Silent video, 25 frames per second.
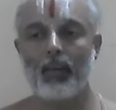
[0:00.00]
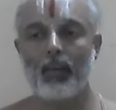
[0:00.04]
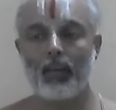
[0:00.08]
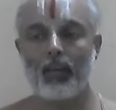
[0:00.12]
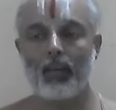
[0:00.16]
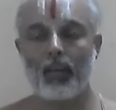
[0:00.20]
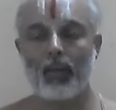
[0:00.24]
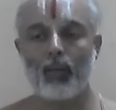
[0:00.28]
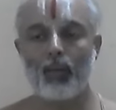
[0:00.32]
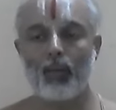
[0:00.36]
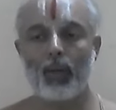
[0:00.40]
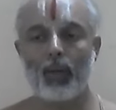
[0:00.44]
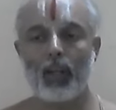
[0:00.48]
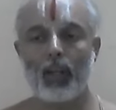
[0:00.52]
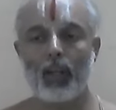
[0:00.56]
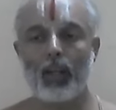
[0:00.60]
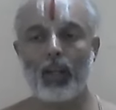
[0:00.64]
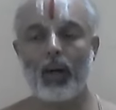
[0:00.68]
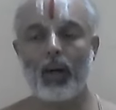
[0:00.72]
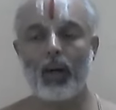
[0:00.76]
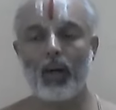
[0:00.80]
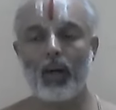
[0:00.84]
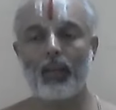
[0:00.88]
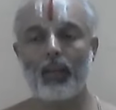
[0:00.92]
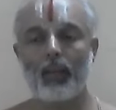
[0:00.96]
திருமொழியிலே
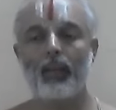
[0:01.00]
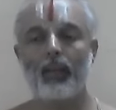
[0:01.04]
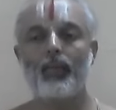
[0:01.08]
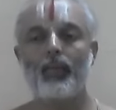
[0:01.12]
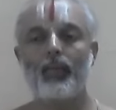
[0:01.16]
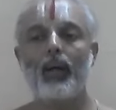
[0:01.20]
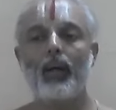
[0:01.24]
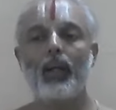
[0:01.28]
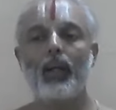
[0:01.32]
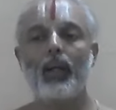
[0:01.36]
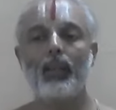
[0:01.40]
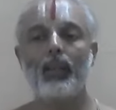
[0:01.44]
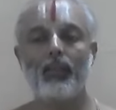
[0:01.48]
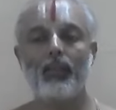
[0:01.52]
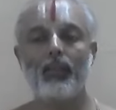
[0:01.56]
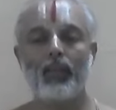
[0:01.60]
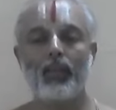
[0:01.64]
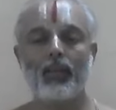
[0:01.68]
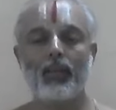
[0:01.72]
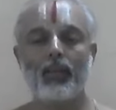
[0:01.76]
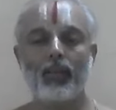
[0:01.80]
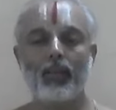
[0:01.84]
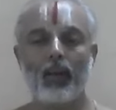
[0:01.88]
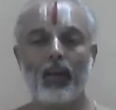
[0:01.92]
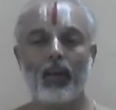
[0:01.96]
ஆனந்தமாக திவ்ய
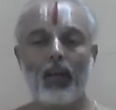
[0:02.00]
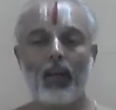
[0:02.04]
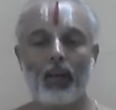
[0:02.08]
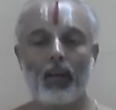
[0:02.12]
தேசங்களை